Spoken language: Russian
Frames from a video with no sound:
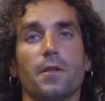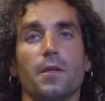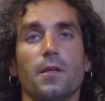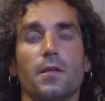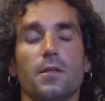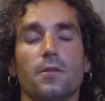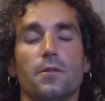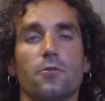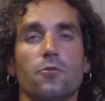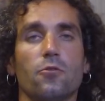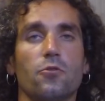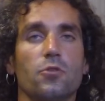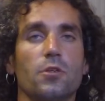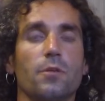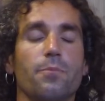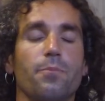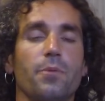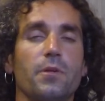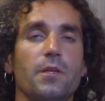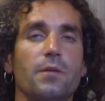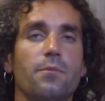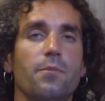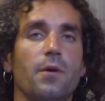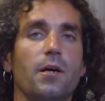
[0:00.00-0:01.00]
Но нужно
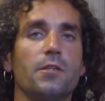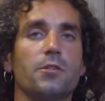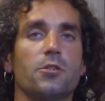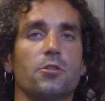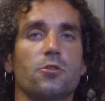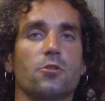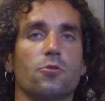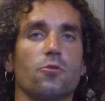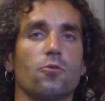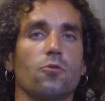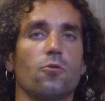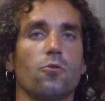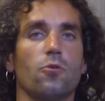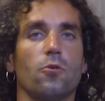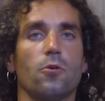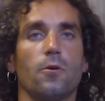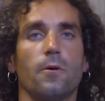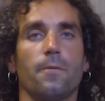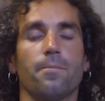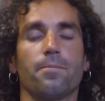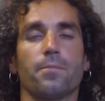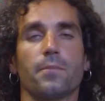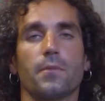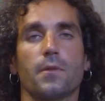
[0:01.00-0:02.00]
понимать,
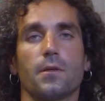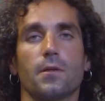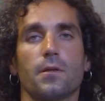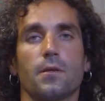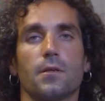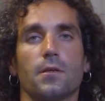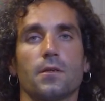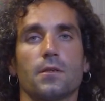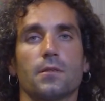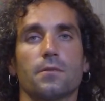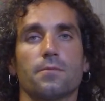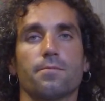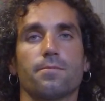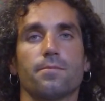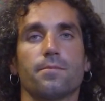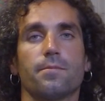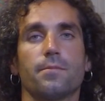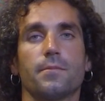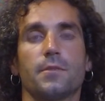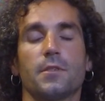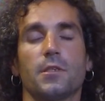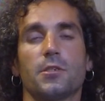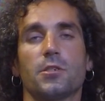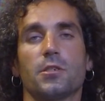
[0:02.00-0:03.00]
что э,
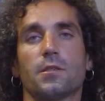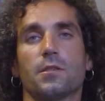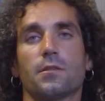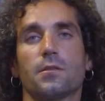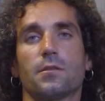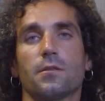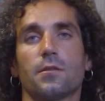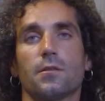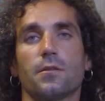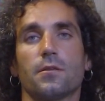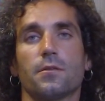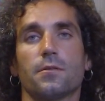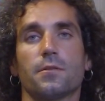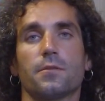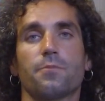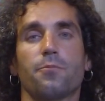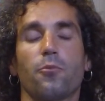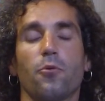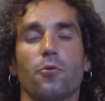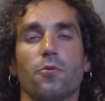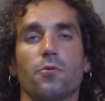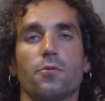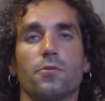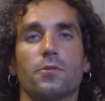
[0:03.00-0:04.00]
значит, э,
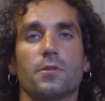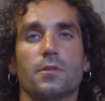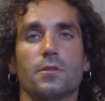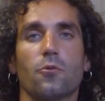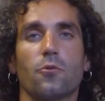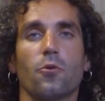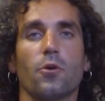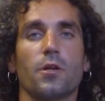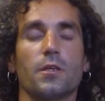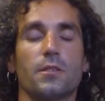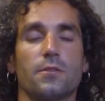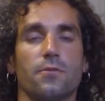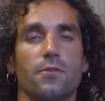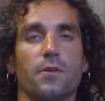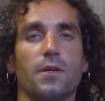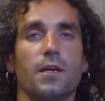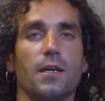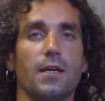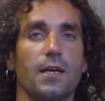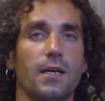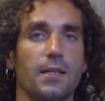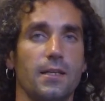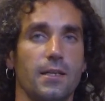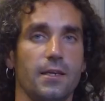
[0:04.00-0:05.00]
скорость
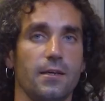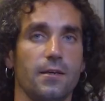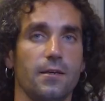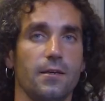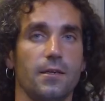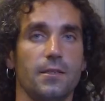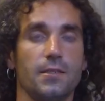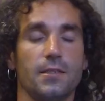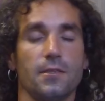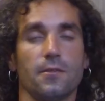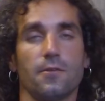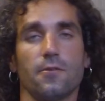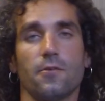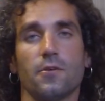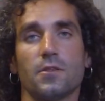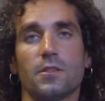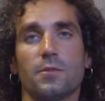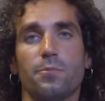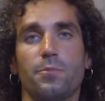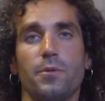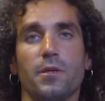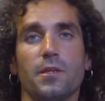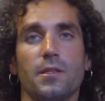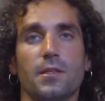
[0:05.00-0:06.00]
выгорания этилового
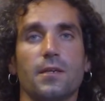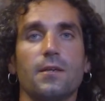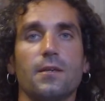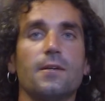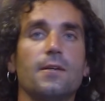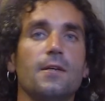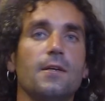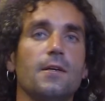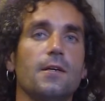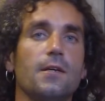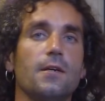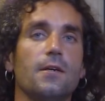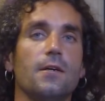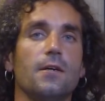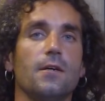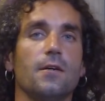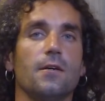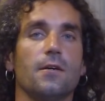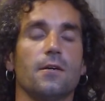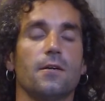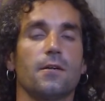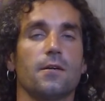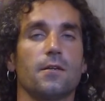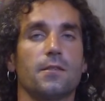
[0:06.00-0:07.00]
спирта
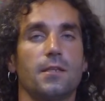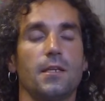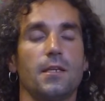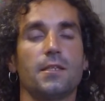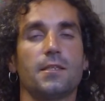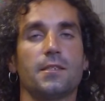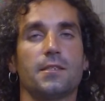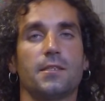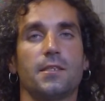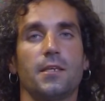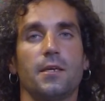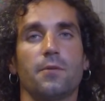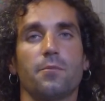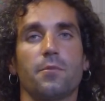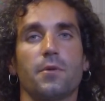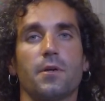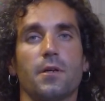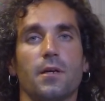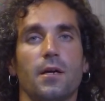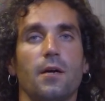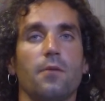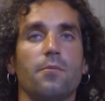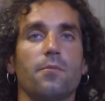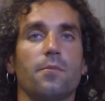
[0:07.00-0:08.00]
37
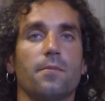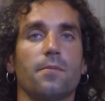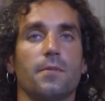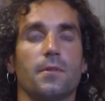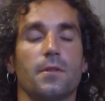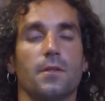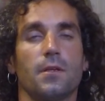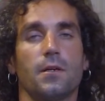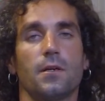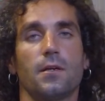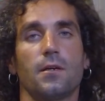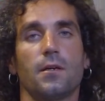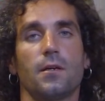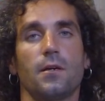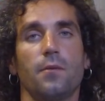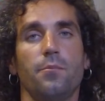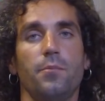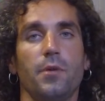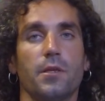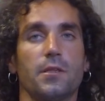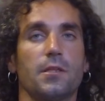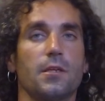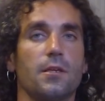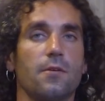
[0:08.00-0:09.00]
грамм на
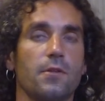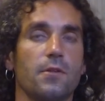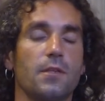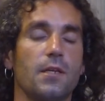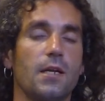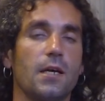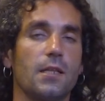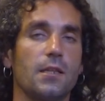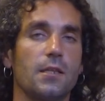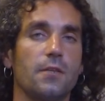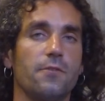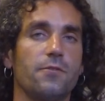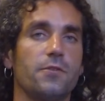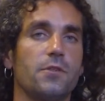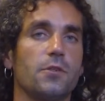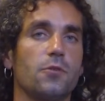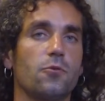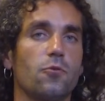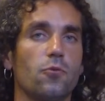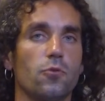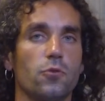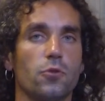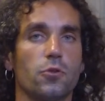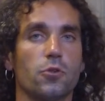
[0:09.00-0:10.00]
метр квадратный в
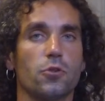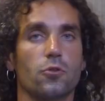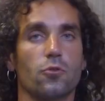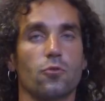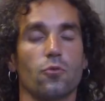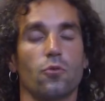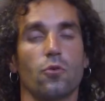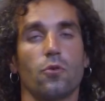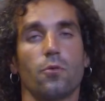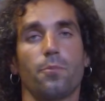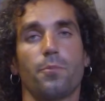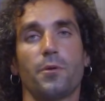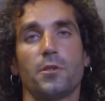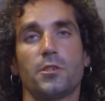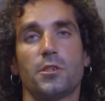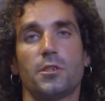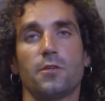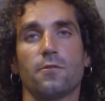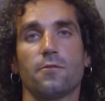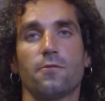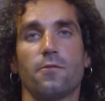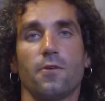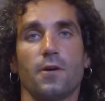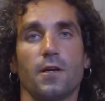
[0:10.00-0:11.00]
секунду, что почти
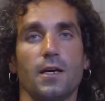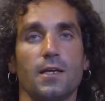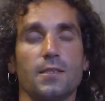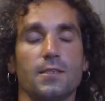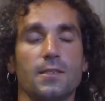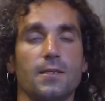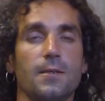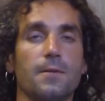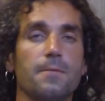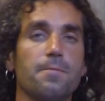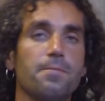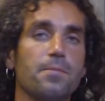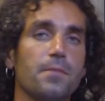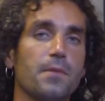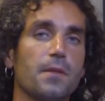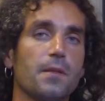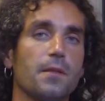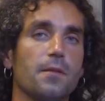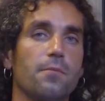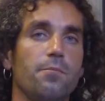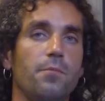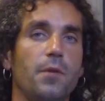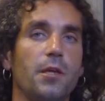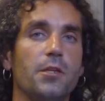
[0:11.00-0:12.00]
в два раза
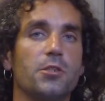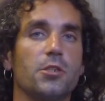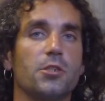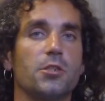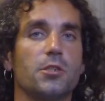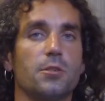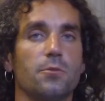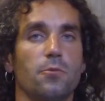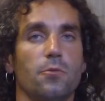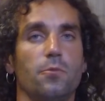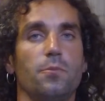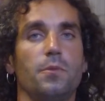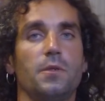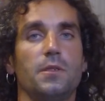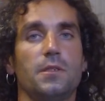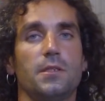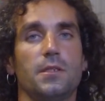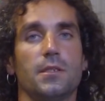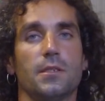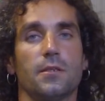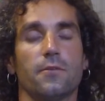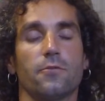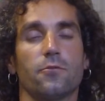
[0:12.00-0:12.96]
меньше, чем у бензина.